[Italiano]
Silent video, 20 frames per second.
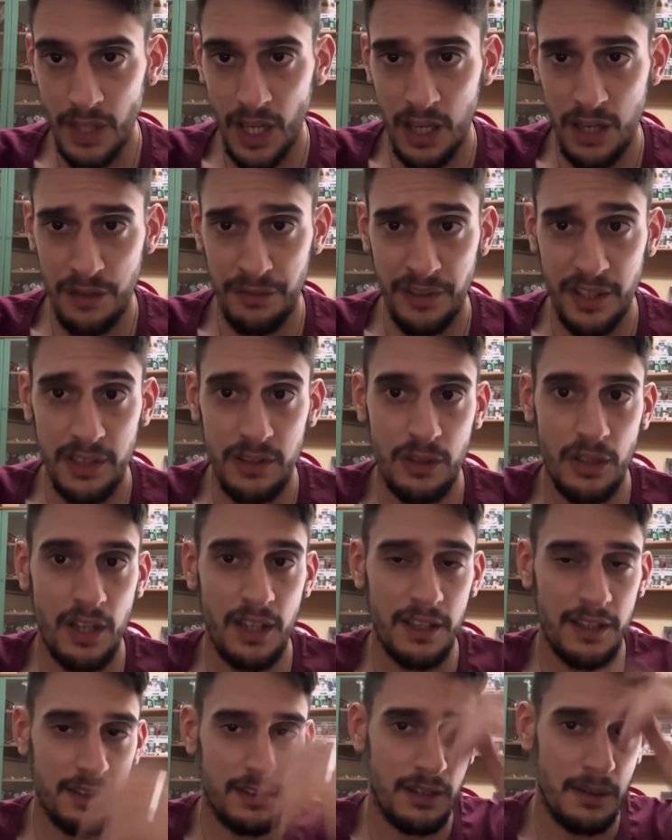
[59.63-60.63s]
hanno fatto
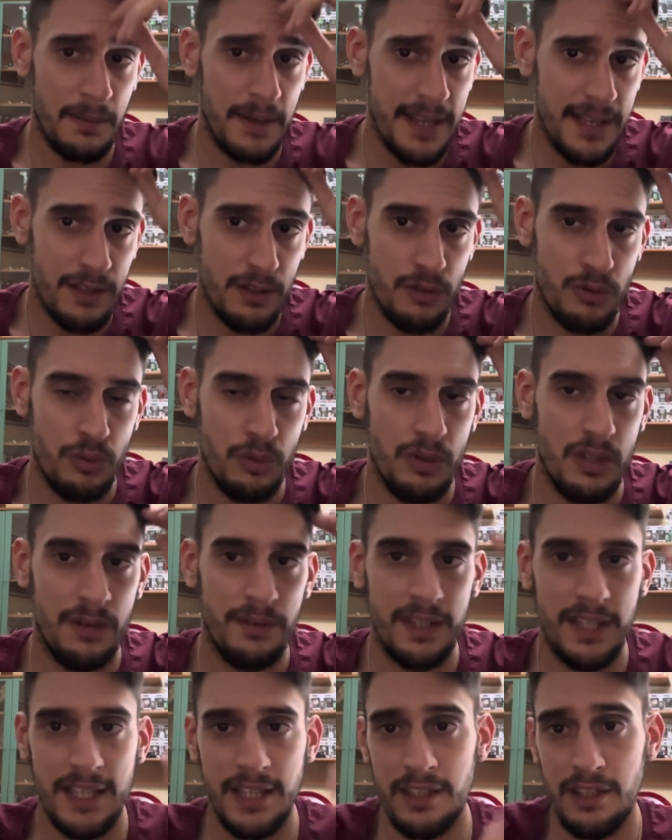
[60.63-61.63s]
l'adattamento su
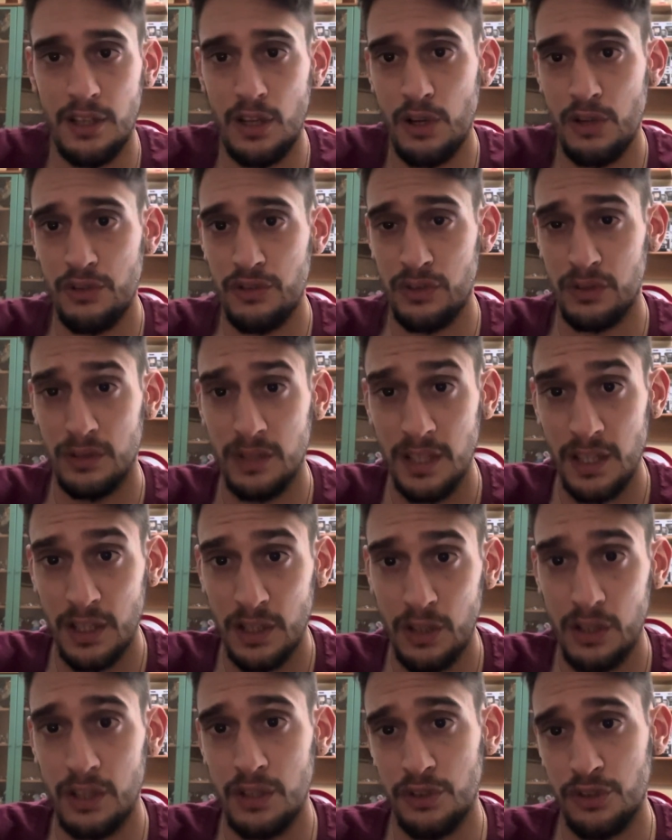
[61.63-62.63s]
Cavalieri dello
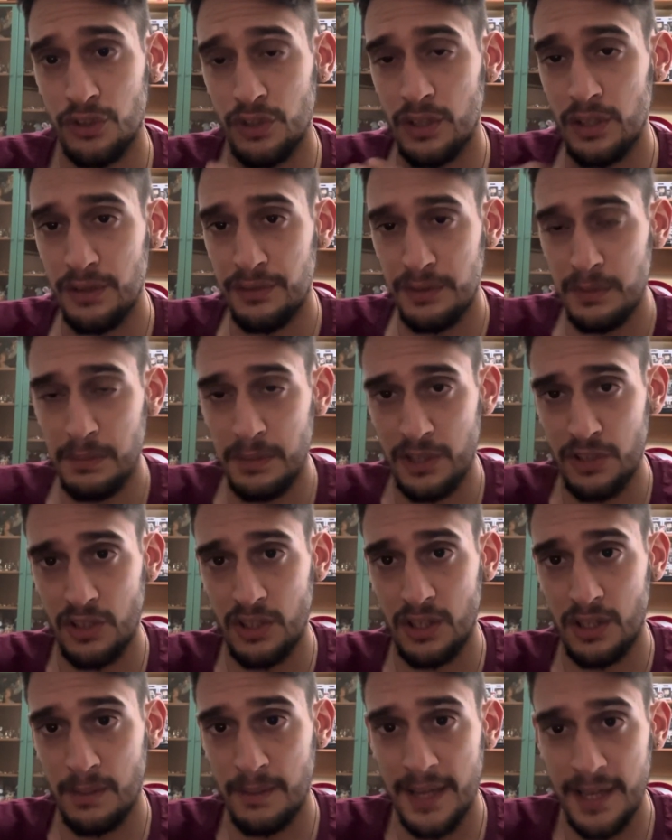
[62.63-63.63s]
Zodiaco che è uscito il film
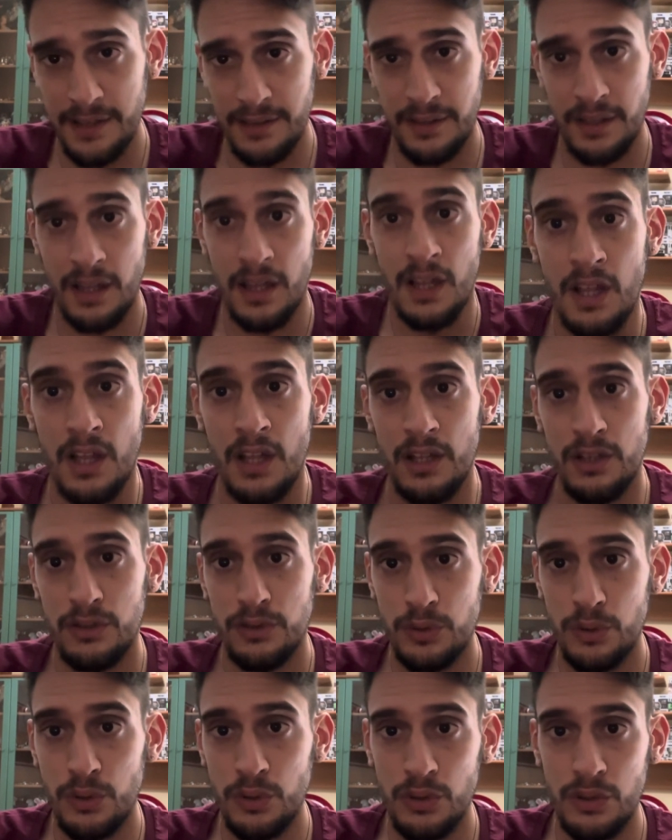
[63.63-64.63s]
recentemente
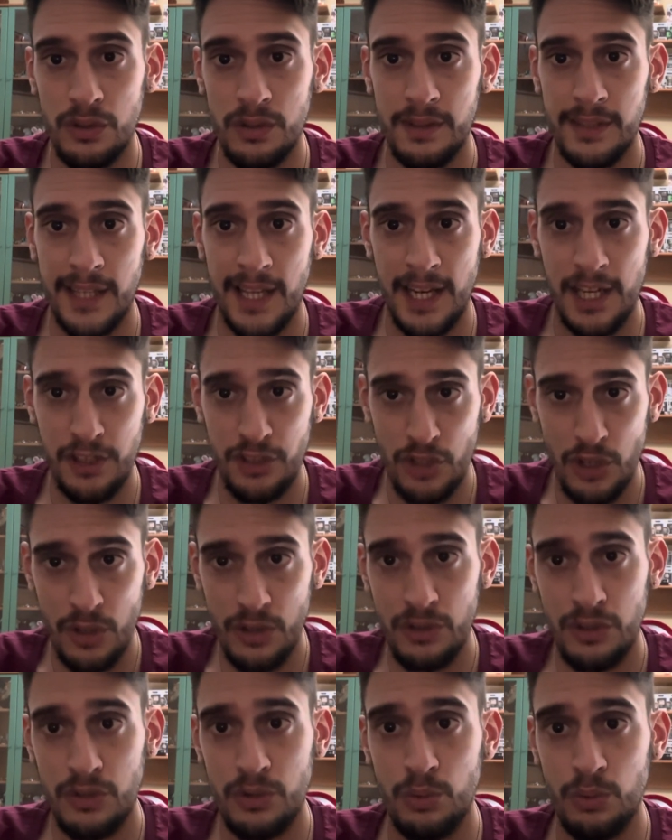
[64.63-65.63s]
su uh, Indiana
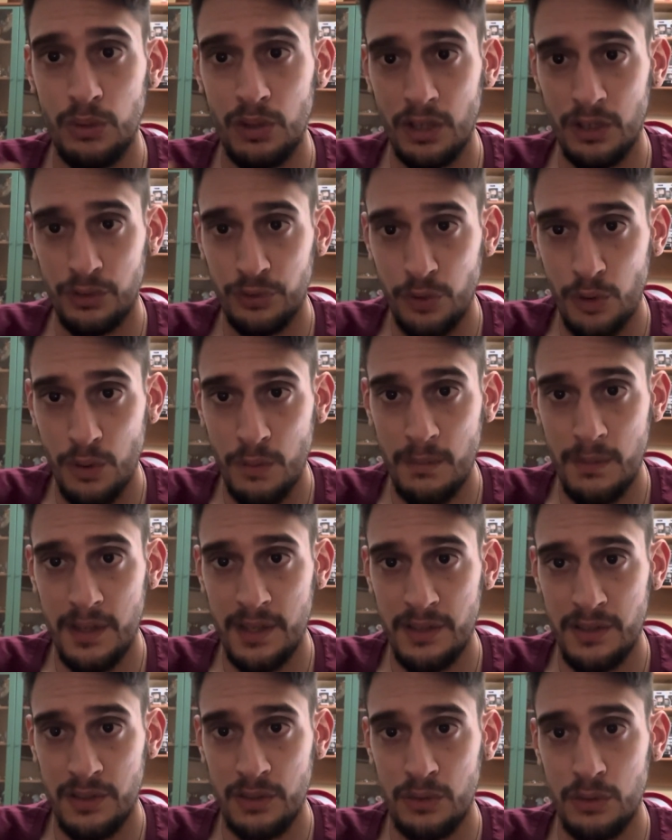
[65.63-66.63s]
Jones, su
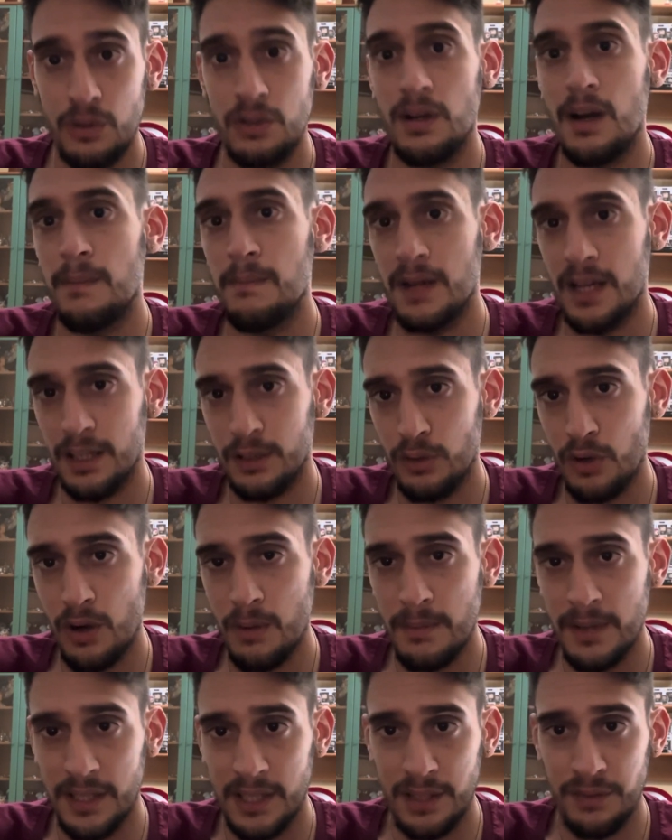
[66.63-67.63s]
Transformers, su vabbè
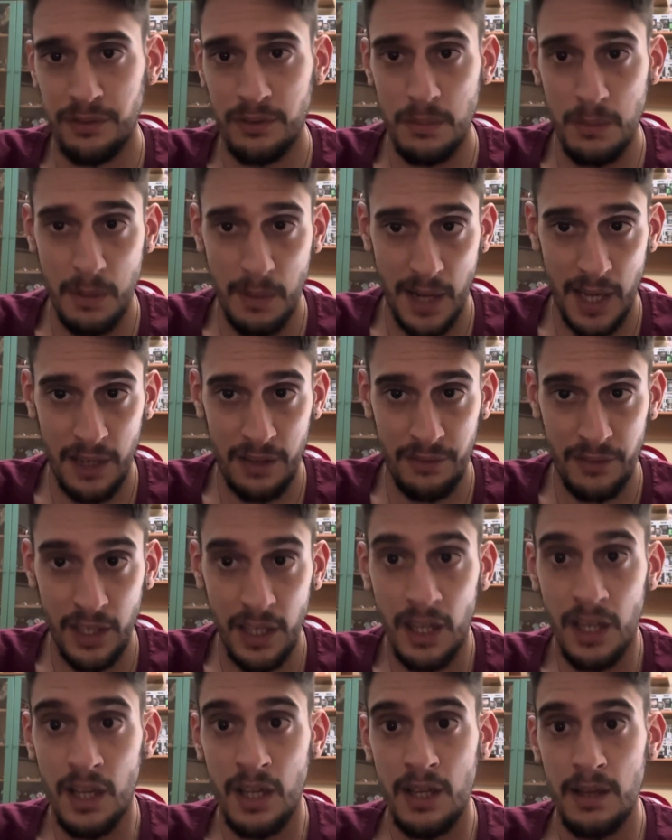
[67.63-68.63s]
naturalmente i film
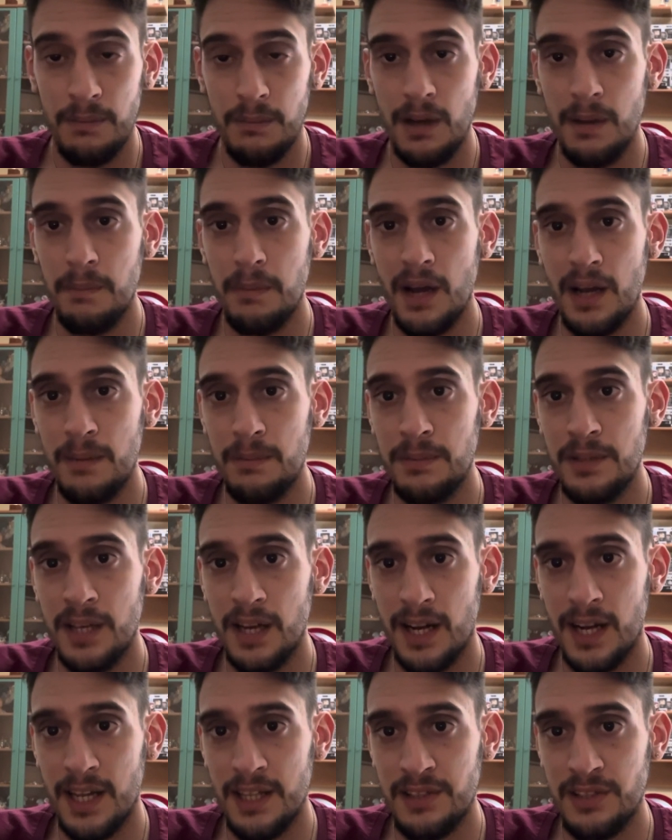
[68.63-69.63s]
Marvel ma Barbie
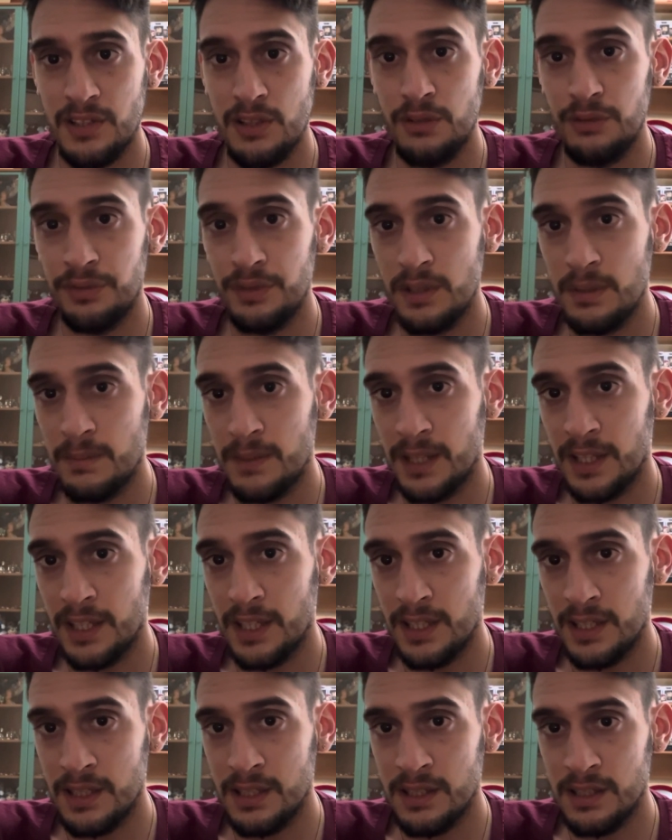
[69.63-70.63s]
ragazzi è un film
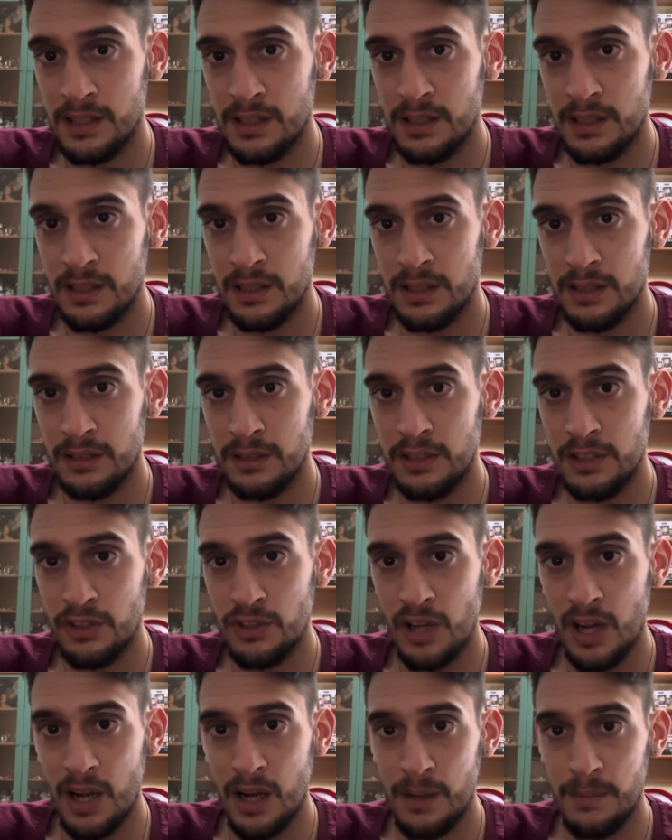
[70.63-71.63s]
che eh,
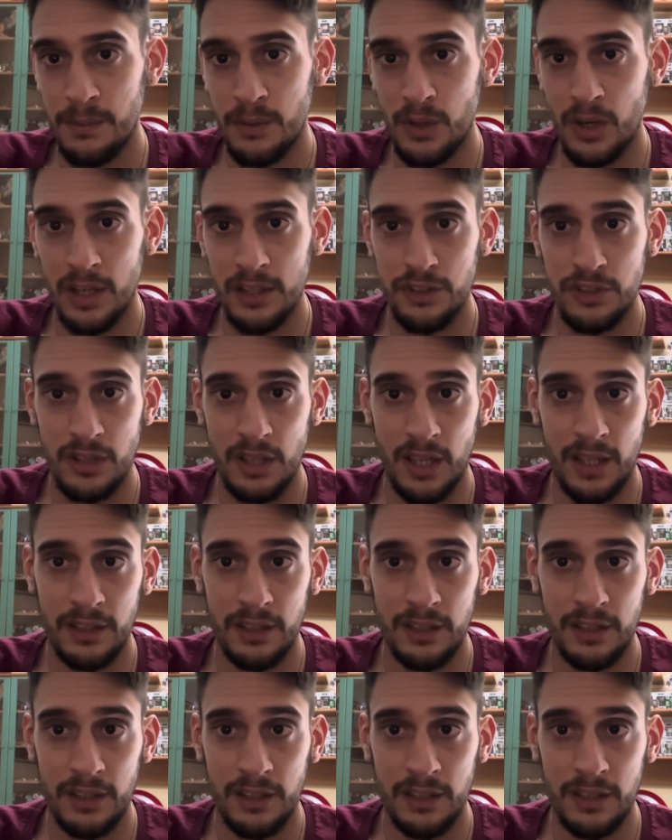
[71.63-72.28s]
diciamo ai